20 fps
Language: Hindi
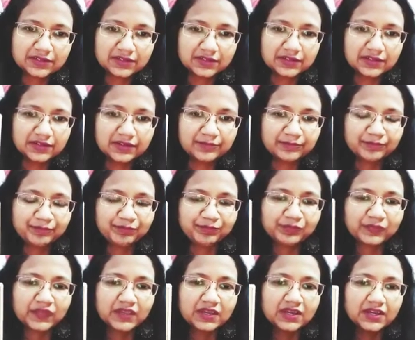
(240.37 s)
करना है
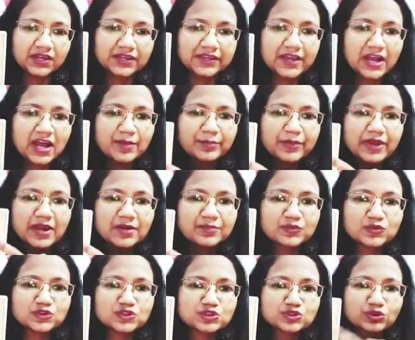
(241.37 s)
यहाँ पे आप
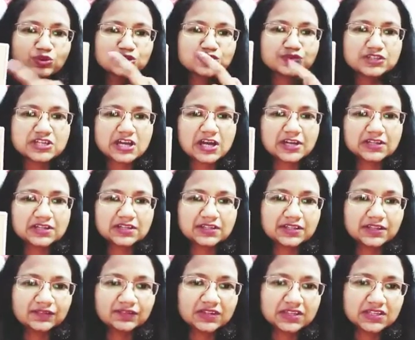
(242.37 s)
कुछ सोच विचार
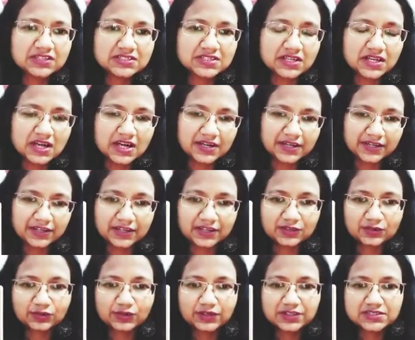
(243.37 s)
करते हुए नज़र आ रहे
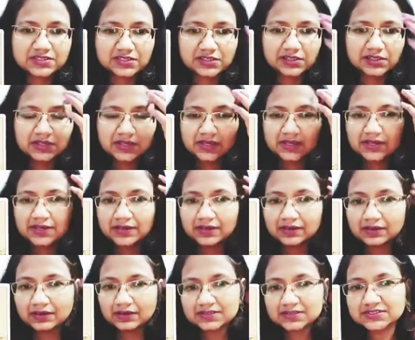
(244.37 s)
हैं थोड़ी सी
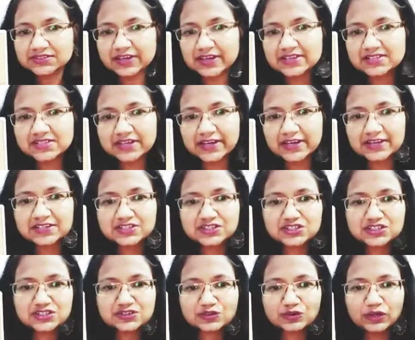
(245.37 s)
आ, स्ट्रेस है इस
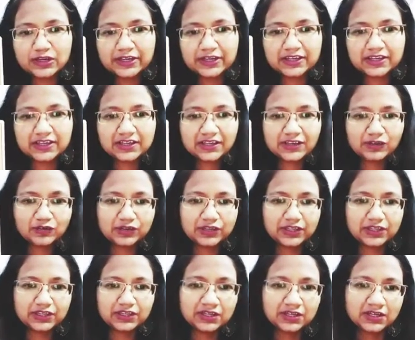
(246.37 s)
चीज़ को लेके
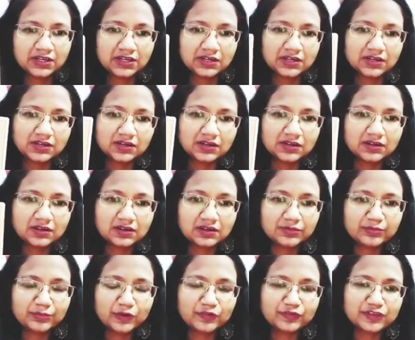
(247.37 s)
क्योंकि
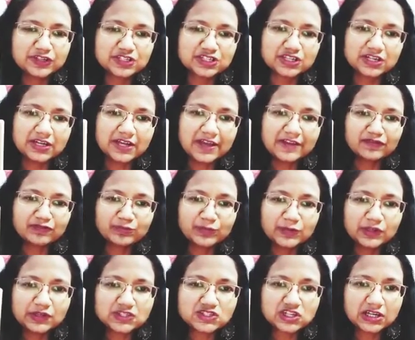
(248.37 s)
प्रोफेशनल लाइफ
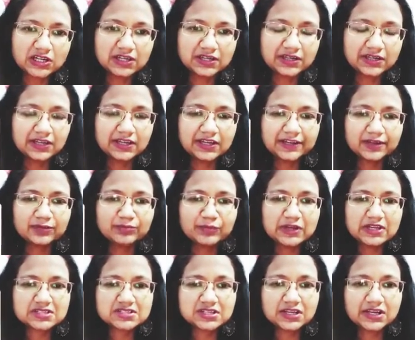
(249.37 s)
में अच्छा कर रहे हैं लेकिन
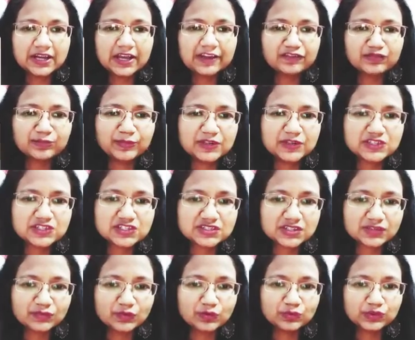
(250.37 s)
पर्सनल लाइफ में
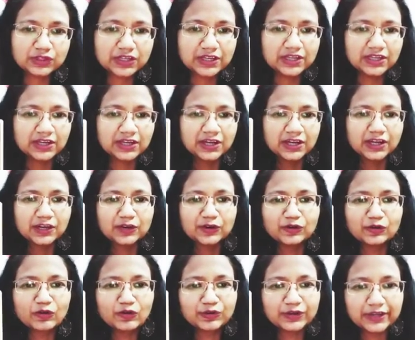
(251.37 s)
चीज़ें वो उतनी
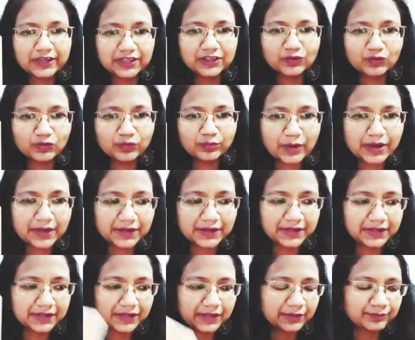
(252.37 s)
ग्रो नहीं हो पा
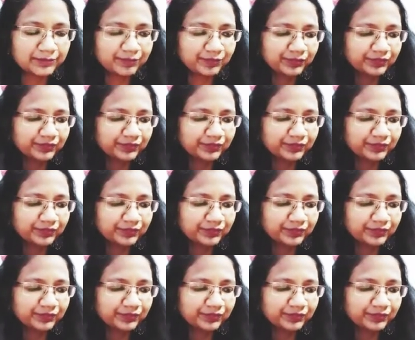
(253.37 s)
रही हैं